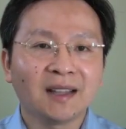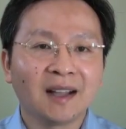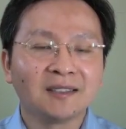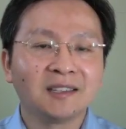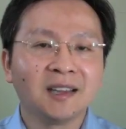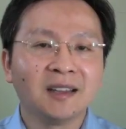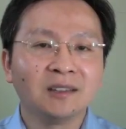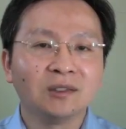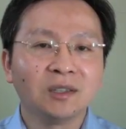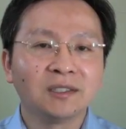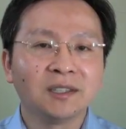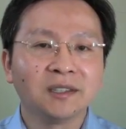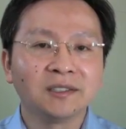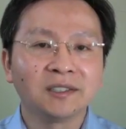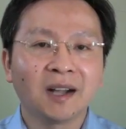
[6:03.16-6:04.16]
前对
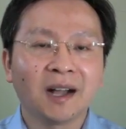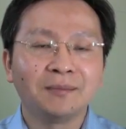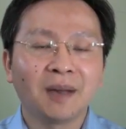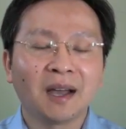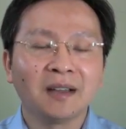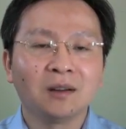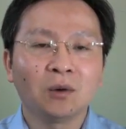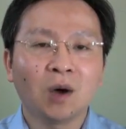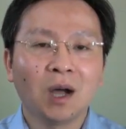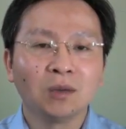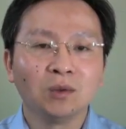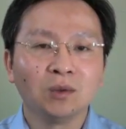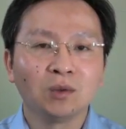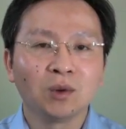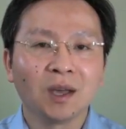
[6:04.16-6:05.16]
人事安排的话
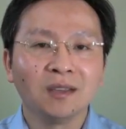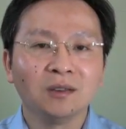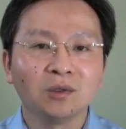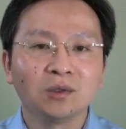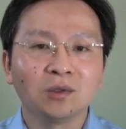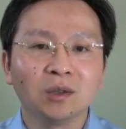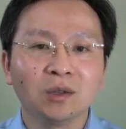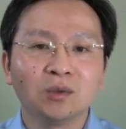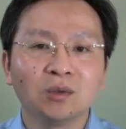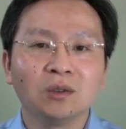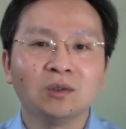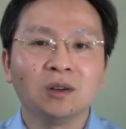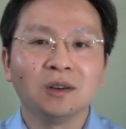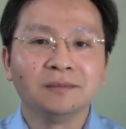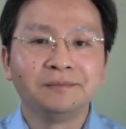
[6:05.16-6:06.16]
语权有所削
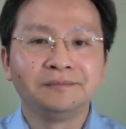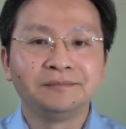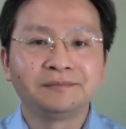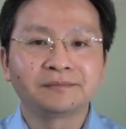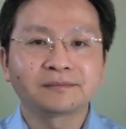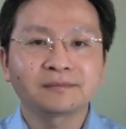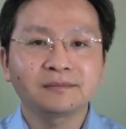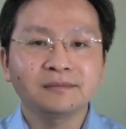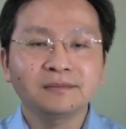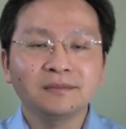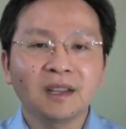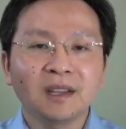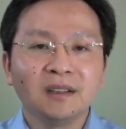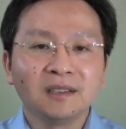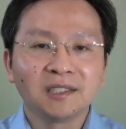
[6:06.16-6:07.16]
弱。
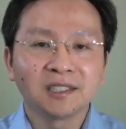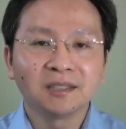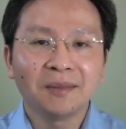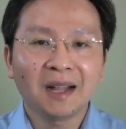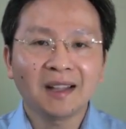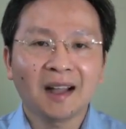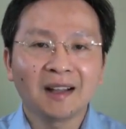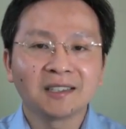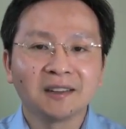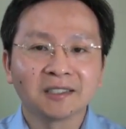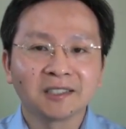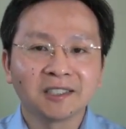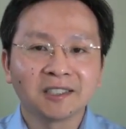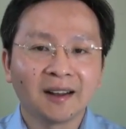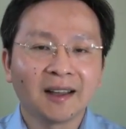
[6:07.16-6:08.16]
十八大上
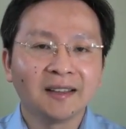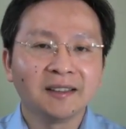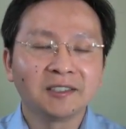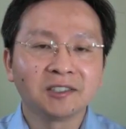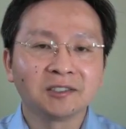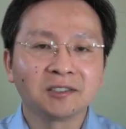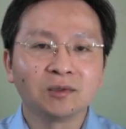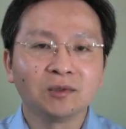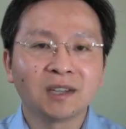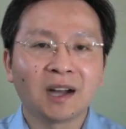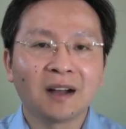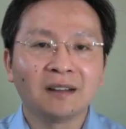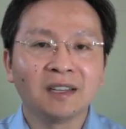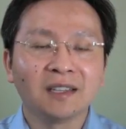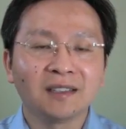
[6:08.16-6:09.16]
上来的政治局
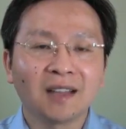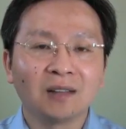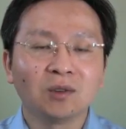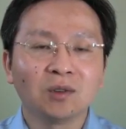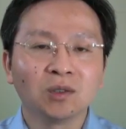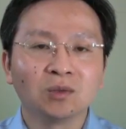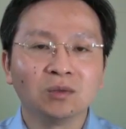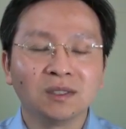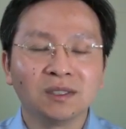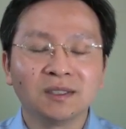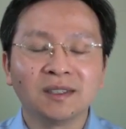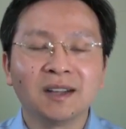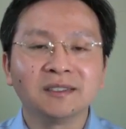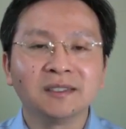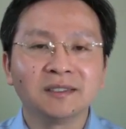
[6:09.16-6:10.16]
常委，大多数
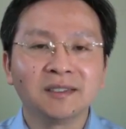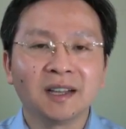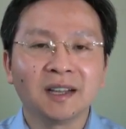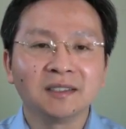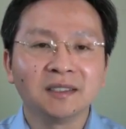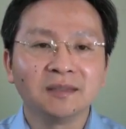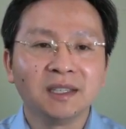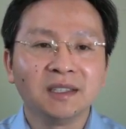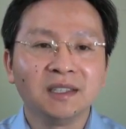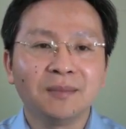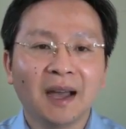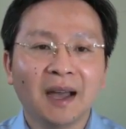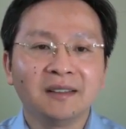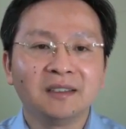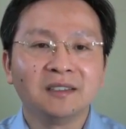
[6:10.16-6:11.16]
仍然是江泽民一
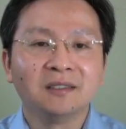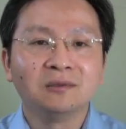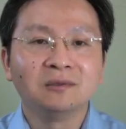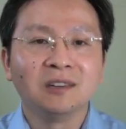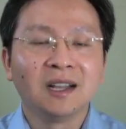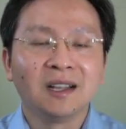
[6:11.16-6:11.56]
派的人物。